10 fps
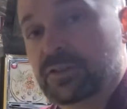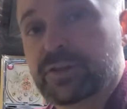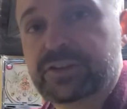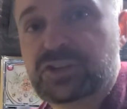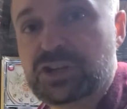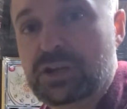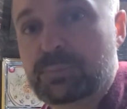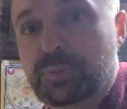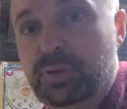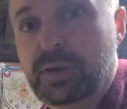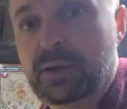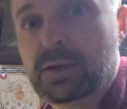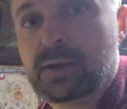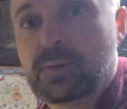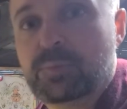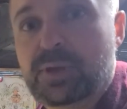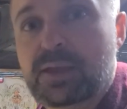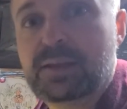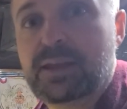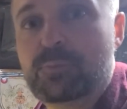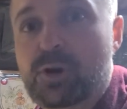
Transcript: de chips, puis les